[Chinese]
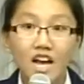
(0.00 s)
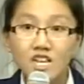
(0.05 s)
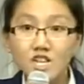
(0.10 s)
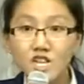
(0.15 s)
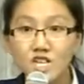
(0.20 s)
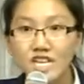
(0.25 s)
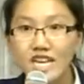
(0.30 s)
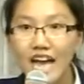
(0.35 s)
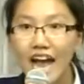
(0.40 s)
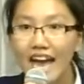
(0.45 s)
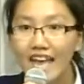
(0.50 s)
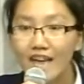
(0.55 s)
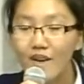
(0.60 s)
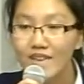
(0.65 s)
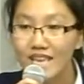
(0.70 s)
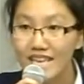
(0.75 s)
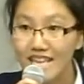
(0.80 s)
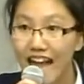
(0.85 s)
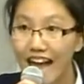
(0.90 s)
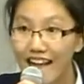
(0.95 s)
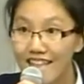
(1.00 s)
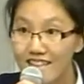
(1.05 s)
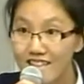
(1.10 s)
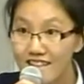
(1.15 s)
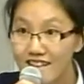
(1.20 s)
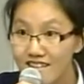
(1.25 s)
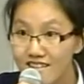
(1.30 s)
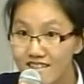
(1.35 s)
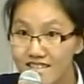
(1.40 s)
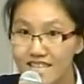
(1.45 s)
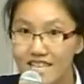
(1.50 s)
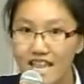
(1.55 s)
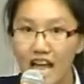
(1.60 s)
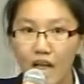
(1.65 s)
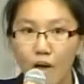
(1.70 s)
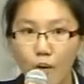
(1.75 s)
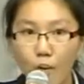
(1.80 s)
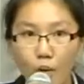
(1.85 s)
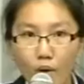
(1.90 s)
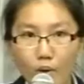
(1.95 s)
是不是还要以它的特质、
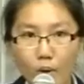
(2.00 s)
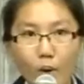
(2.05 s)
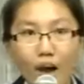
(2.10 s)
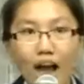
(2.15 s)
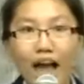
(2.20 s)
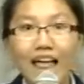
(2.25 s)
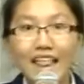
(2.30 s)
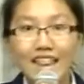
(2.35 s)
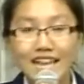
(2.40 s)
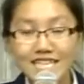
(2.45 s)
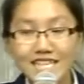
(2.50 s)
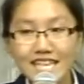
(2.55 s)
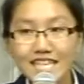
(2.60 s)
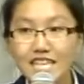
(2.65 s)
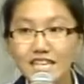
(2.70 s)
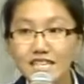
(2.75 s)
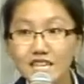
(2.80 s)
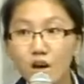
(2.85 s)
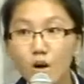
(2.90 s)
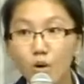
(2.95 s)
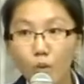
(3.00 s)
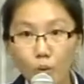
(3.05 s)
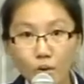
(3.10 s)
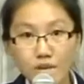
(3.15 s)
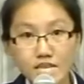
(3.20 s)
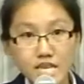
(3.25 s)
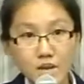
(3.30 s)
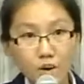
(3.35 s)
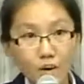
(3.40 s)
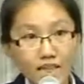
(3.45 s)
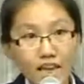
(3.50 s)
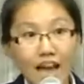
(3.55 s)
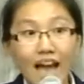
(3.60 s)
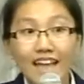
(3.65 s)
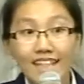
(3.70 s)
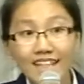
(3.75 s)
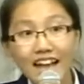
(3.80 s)
它的文化来站在这个国际化呢？